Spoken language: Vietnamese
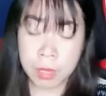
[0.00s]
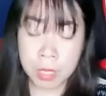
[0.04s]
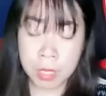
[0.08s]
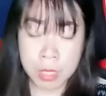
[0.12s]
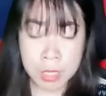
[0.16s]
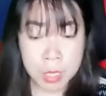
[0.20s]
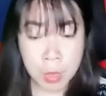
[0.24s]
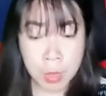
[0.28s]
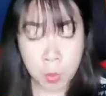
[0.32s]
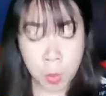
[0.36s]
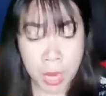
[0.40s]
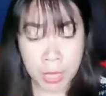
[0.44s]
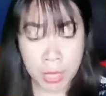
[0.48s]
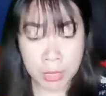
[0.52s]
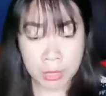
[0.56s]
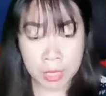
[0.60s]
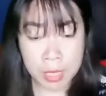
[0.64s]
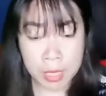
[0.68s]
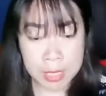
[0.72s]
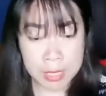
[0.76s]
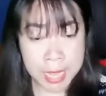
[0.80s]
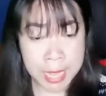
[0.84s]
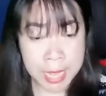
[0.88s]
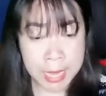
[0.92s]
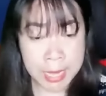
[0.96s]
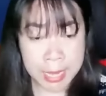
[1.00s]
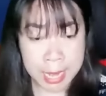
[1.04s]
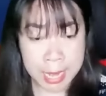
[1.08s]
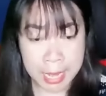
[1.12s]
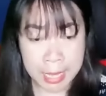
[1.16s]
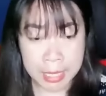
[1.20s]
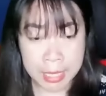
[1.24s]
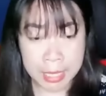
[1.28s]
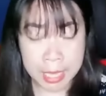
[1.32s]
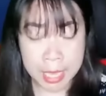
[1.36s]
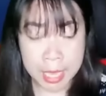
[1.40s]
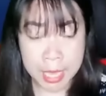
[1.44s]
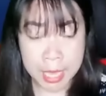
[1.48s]
Trong khoảng thời gian
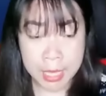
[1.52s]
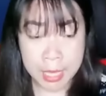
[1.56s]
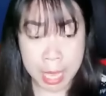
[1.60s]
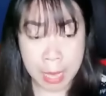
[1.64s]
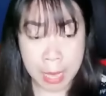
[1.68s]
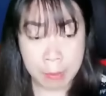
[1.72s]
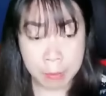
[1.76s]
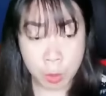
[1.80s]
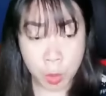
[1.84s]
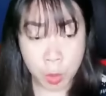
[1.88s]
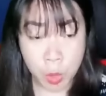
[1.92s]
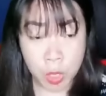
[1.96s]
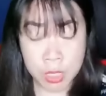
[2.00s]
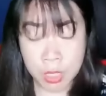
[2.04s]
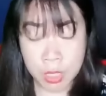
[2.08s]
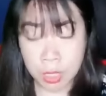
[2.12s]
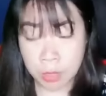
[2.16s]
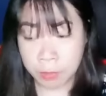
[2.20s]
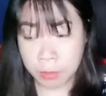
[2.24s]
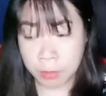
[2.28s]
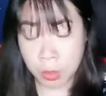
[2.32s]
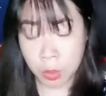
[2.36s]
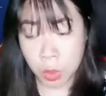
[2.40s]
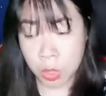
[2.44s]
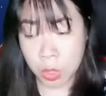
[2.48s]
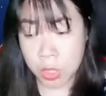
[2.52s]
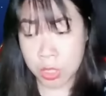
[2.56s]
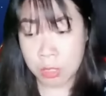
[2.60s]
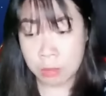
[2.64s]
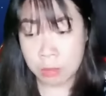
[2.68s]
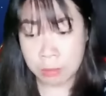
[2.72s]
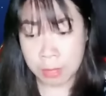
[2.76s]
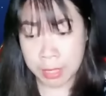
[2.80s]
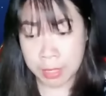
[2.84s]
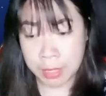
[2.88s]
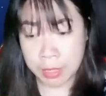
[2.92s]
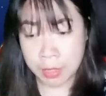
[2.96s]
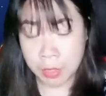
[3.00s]
này, em đối xử với tôi như
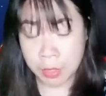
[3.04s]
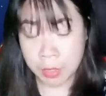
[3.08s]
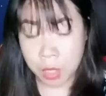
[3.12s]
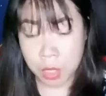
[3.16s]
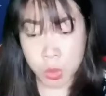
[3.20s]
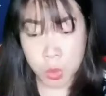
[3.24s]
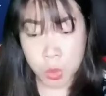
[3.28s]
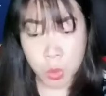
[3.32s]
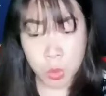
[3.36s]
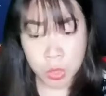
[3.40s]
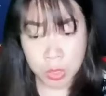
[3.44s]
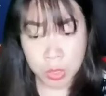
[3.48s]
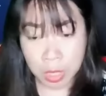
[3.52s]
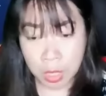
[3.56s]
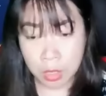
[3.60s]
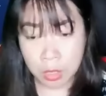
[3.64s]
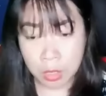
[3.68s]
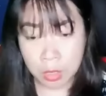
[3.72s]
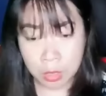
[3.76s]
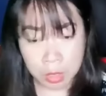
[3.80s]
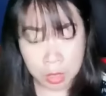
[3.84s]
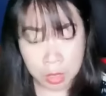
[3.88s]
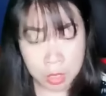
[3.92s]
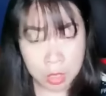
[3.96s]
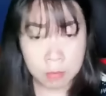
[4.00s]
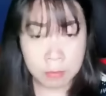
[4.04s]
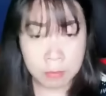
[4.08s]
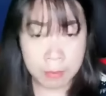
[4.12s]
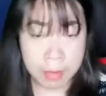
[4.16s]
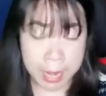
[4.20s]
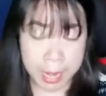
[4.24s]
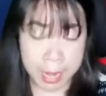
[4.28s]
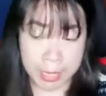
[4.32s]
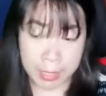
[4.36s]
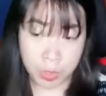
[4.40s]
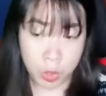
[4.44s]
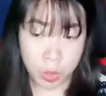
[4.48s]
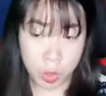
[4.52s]
vậy, có chút thờ ơ và
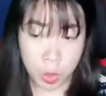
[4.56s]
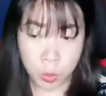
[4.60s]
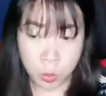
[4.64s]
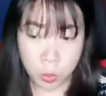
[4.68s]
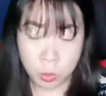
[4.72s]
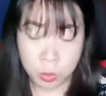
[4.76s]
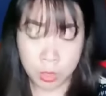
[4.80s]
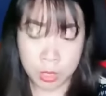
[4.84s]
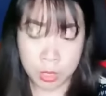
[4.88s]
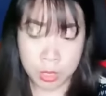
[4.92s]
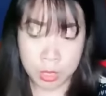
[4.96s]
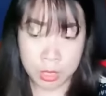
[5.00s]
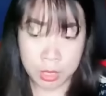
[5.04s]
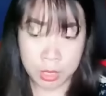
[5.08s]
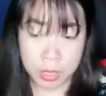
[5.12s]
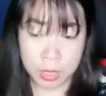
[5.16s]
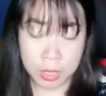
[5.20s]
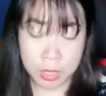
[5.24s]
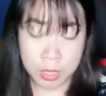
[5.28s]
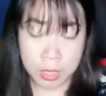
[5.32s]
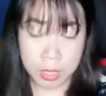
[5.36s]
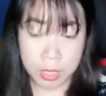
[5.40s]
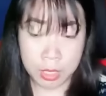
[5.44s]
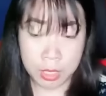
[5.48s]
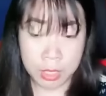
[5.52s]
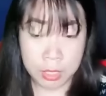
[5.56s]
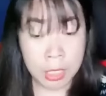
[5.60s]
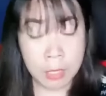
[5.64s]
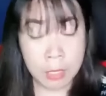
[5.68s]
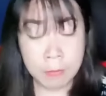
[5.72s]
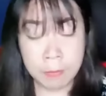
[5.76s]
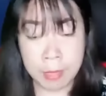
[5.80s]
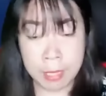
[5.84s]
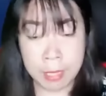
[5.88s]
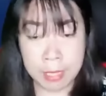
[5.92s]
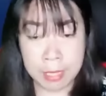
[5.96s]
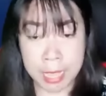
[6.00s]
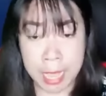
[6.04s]
lạnh lùng. Khi
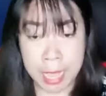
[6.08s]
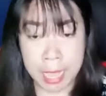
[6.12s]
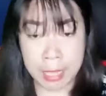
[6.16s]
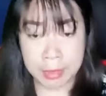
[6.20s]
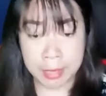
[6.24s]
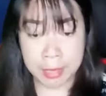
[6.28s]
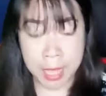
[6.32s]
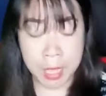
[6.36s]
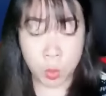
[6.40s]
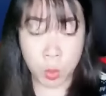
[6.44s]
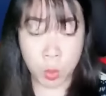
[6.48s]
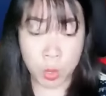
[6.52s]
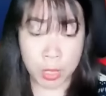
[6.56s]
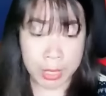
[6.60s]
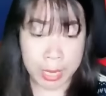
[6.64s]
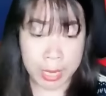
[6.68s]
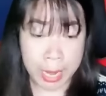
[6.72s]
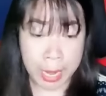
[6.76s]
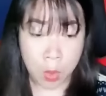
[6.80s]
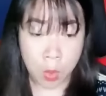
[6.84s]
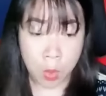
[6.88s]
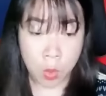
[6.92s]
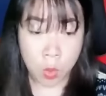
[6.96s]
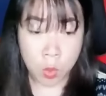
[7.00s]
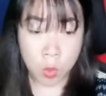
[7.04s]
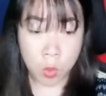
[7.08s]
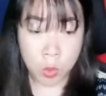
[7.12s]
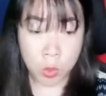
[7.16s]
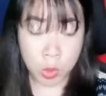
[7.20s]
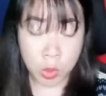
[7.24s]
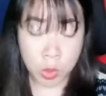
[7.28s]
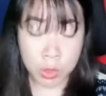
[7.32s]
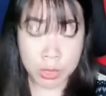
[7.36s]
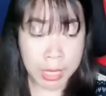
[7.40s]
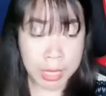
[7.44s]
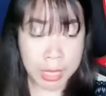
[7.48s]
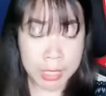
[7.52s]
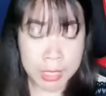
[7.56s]
về nhà thay quần áo,
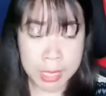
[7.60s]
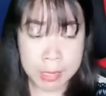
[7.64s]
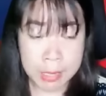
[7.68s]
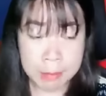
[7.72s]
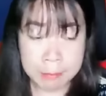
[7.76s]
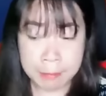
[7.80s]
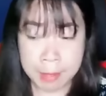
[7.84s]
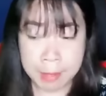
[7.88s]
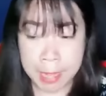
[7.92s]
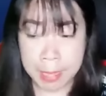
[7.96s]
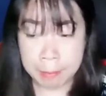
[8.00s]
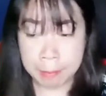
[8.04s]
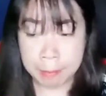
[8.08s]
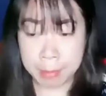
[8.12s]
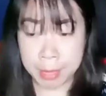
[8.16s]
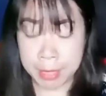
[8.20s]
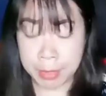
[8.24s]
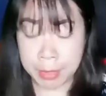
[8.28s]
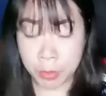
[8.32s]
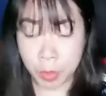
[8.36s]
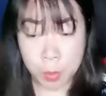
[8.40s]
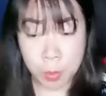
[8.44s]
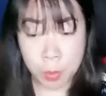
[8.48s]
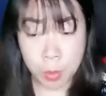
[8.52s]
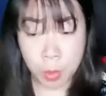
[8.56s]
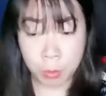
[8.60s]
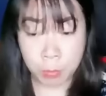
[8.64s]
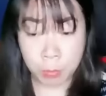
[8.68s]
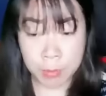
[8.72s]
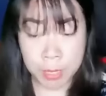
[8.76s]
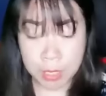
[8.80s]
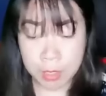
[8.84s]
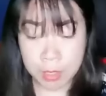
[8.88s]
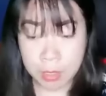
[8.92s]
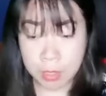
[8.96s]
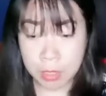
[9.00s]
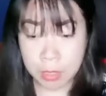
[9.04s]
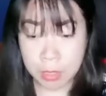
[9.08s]
tôi thấy trên vai mình có một
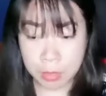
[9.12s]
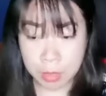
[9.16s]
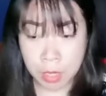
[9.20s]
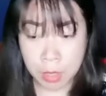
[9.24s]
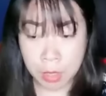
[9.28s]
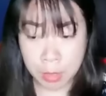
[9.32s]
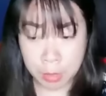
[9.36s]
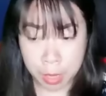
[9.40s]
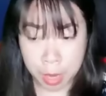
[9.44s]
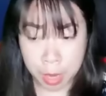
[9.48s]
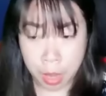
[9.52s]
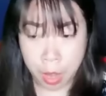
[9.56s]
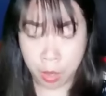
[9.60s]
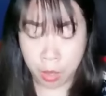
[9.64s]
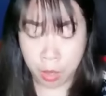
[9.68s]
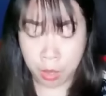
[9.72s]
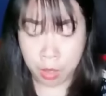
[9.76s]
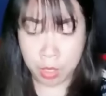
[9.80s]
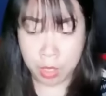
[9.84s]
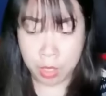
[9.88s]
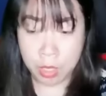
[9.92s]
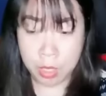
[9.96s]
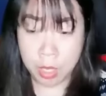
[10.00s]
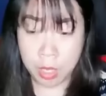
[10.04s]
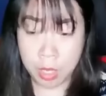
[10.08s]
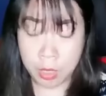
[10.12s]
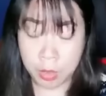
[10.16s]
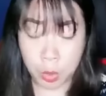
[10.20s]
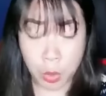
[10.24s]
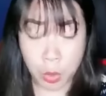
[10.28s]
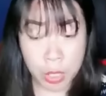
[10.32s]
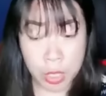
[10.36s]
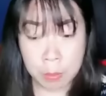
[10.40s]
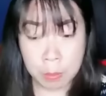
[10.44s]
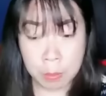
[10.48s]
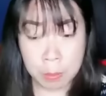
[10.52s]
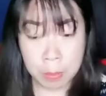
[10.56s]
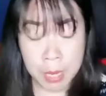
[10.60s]
vết ươn ướt nhỏ. Tôi
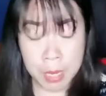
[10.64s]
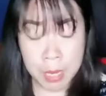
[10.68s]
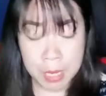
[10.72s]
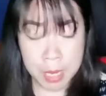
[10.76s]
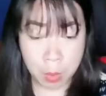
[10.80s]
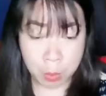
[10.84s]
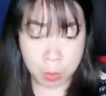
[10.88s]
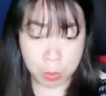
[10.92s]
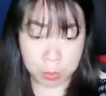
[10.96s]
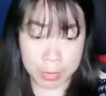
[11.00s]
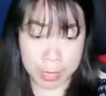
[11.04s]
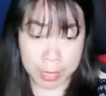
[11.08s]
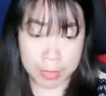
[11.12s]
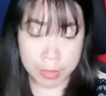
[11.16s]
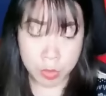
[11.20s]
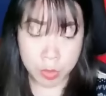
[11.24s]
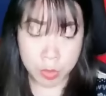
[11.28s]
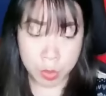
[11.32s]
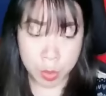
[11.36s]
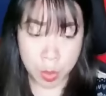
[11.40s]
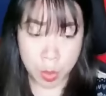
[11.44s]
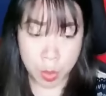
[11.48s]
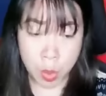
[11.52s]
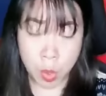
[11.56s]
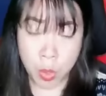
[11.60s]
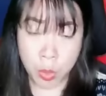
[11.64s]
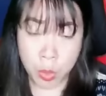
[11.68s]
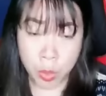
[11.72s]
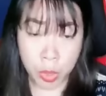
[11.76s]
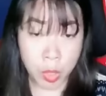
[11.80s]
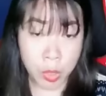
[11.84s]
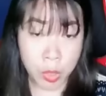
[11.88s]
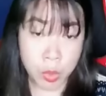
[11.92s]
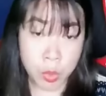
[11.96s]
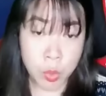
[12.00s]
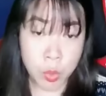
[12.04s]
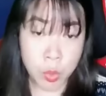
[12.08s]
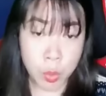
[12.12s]
đứng bất động tại chỗ, có
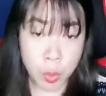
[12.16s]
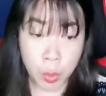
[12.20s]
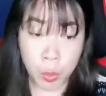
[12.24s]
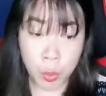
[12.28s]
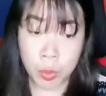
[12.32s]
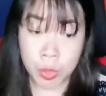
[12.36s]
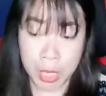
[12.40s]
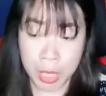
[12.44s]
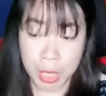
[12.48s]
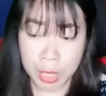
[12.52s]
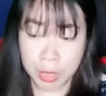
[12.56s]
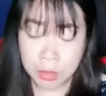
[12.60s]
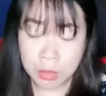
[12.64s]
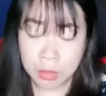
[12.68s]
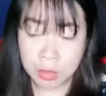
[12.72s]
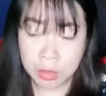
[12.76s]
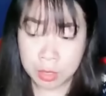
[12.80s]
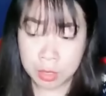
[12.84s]
chút hụt hẫng.